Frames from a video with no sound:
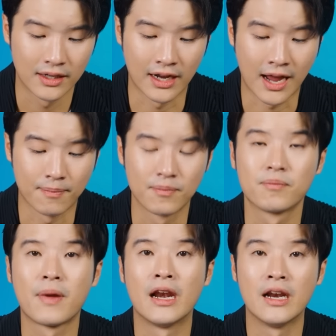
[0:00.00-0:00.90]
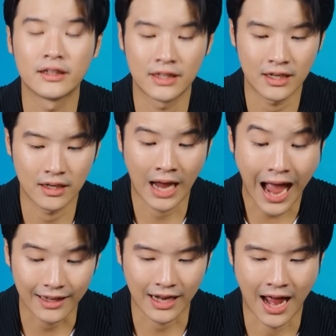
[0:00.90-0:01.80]
นะครับเป็นเรื่องที่
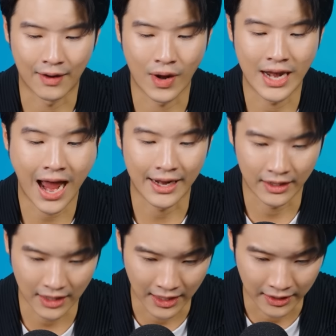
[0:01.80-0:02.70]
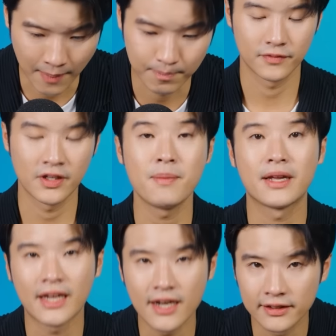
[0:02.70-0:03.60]
คาดการไว้ได้นั่นเองครับยังมี
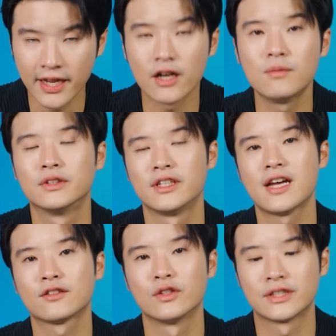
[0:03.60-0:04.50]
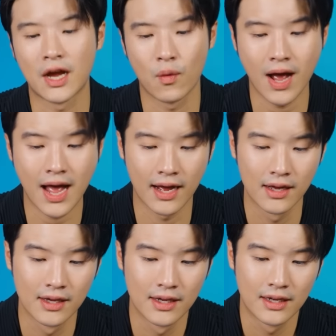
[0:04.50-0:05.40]
อีกท่านหนึ่งที่ให้ข้อมูลที่น่าสนใจว่า
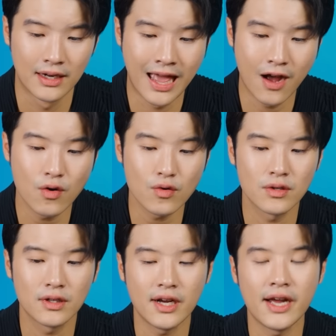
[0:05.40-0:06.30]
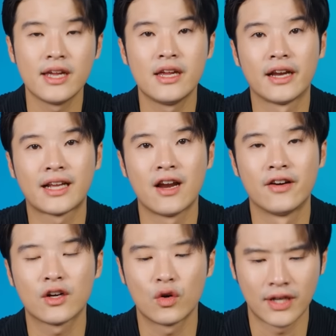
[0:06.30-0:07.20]
แล้วไอเหตุการณ์เห
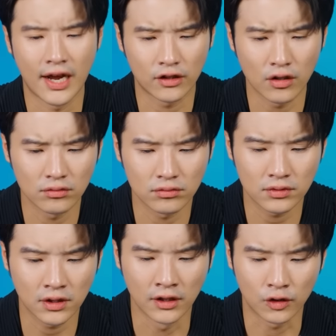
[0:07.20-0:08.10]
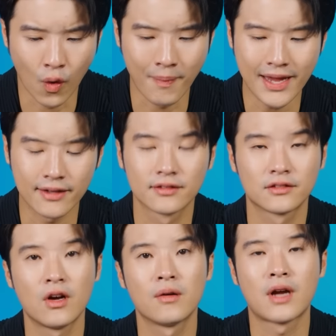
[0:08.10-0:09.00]
ล่านี้คนไทยต้องตื่นตัวไหม
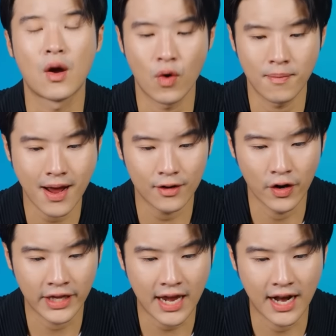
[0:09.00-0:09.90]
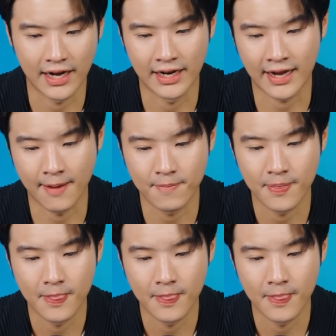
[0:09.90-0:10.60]
ต้องกังวลมากน้อยแค่ไหนนะครับ